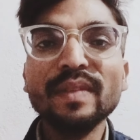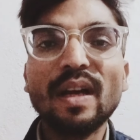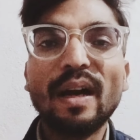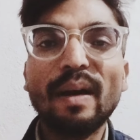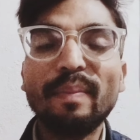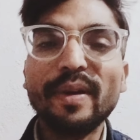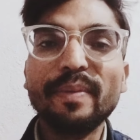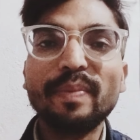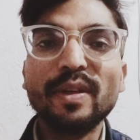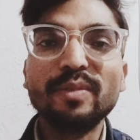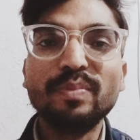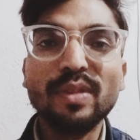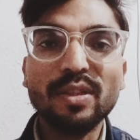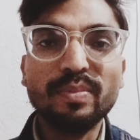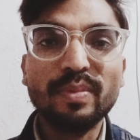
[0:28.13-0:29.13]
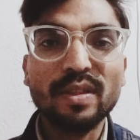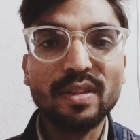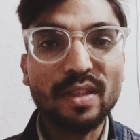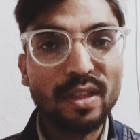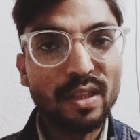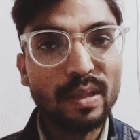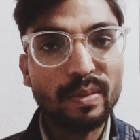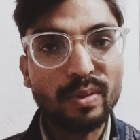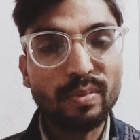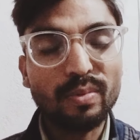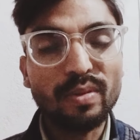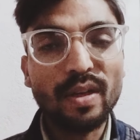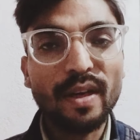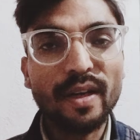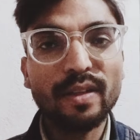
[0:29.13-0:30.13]
हमारे पास बीज भेजने की
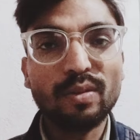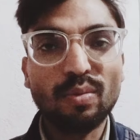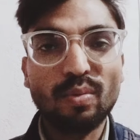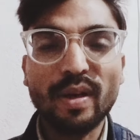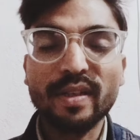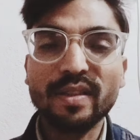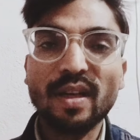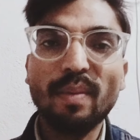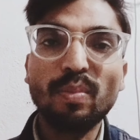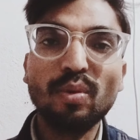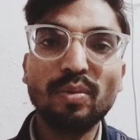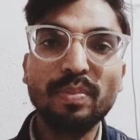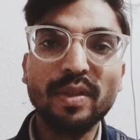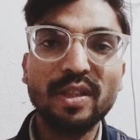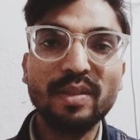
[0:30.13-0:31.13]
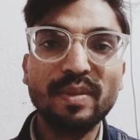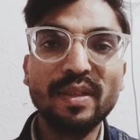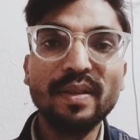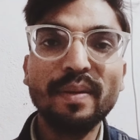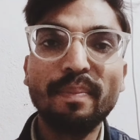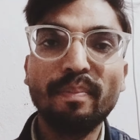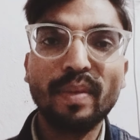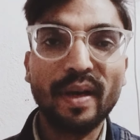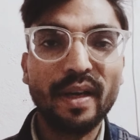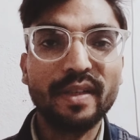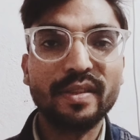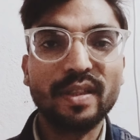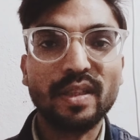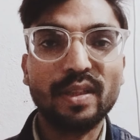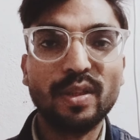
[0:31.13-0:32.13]
सुविधा है तो वहाँ से आप लोग बीज भी मंगा
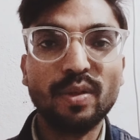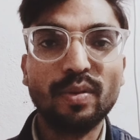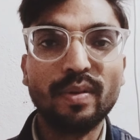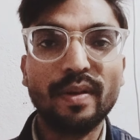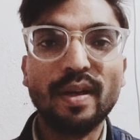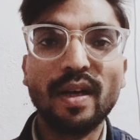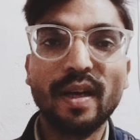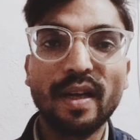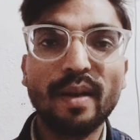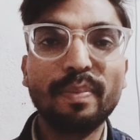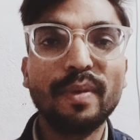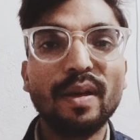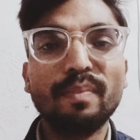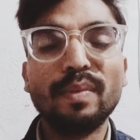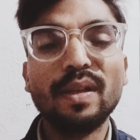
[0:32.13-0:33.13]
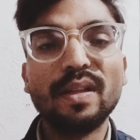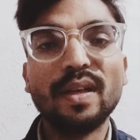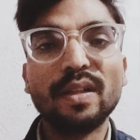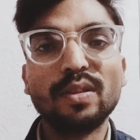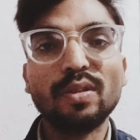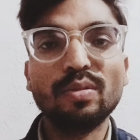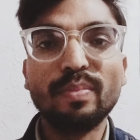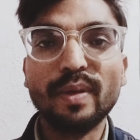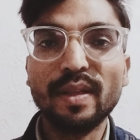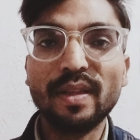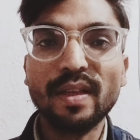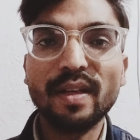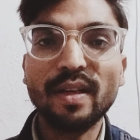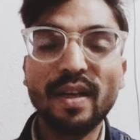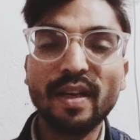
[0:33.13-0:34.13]
सकते हो अगर आपके यहाँ मिल जाता हो तो
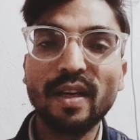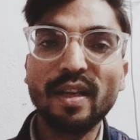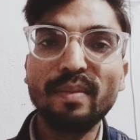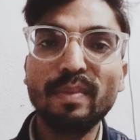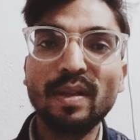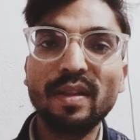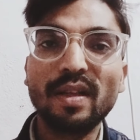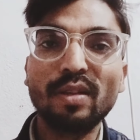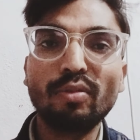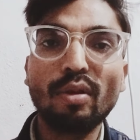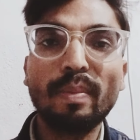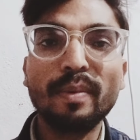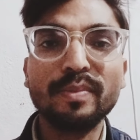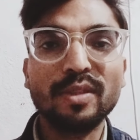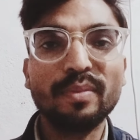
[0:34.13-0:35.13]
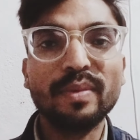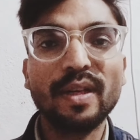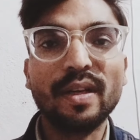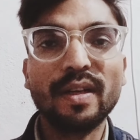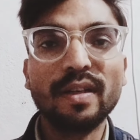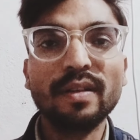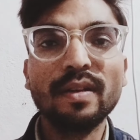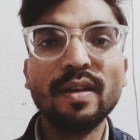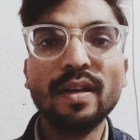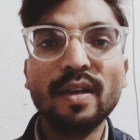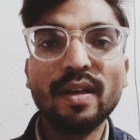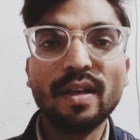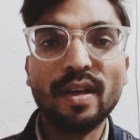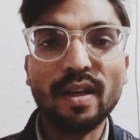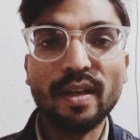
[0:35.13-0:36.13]
बेहतर है अगर नहीं मिलता तो आप हमसे भी ऑर्डर
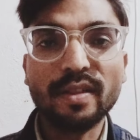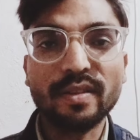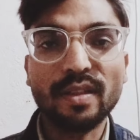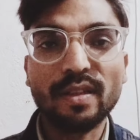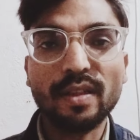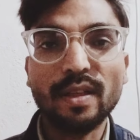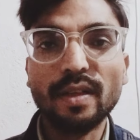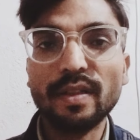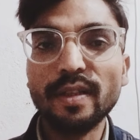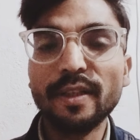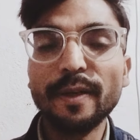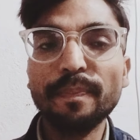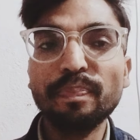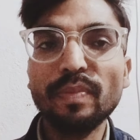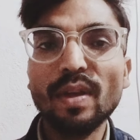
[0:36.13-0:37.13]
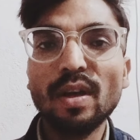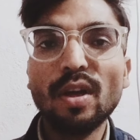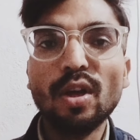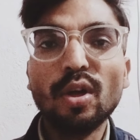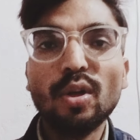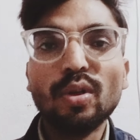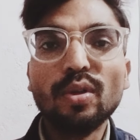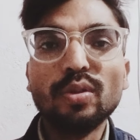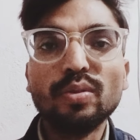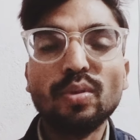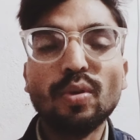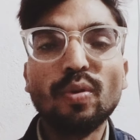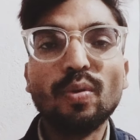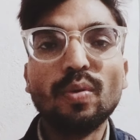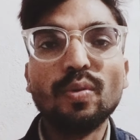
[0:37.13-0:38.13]
करा सकते हैं ठीक है
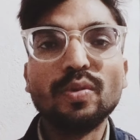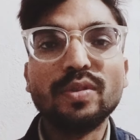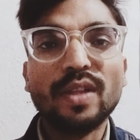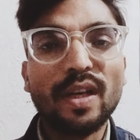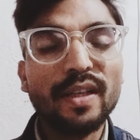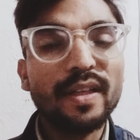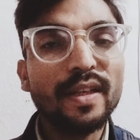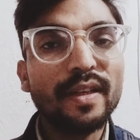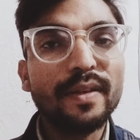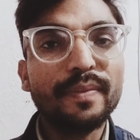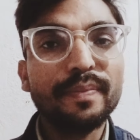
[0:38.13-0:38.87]
तो चलिए